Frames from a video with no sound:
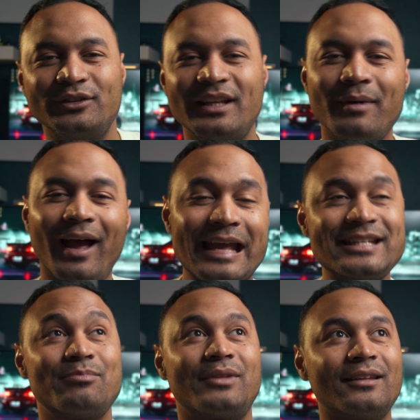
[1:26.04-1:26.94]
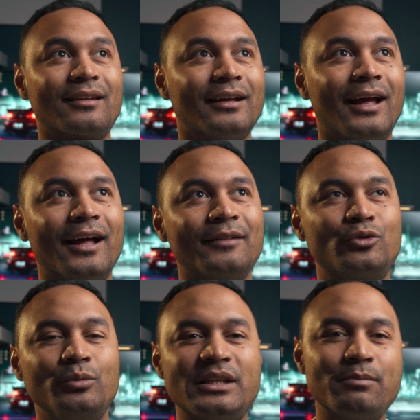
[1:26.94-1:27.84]
Le démarrage est peut-être un
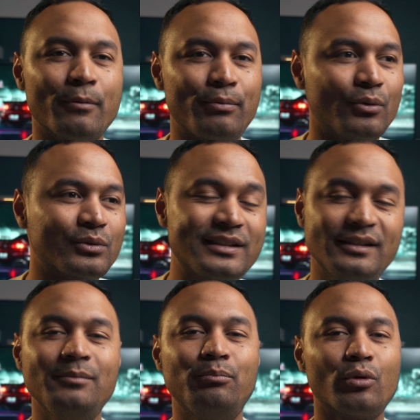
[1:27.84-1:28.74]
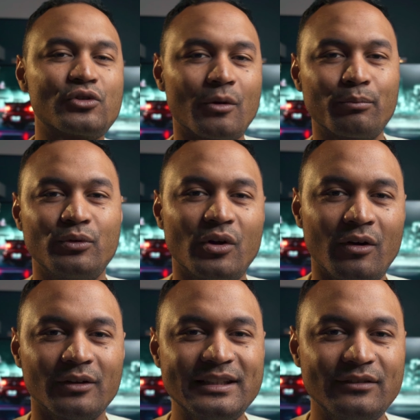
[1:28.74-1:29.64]
tout petit peu plus long, 10% plus
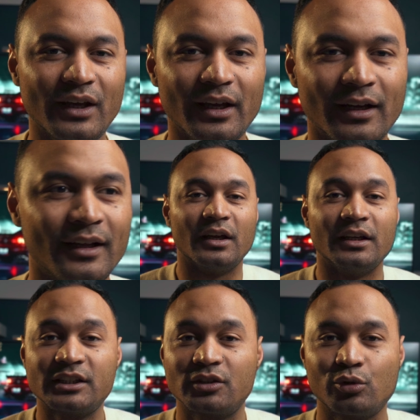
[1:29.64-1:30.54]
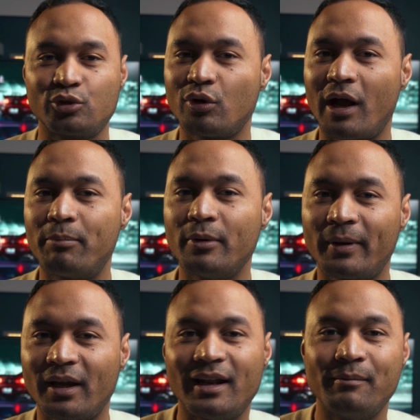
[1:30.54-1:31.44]
lent en hiver et j'ai toujours à peu
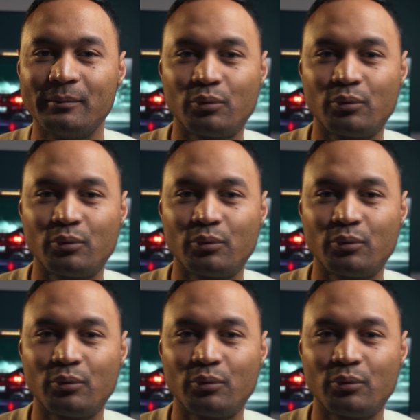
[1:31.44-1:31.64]
près la même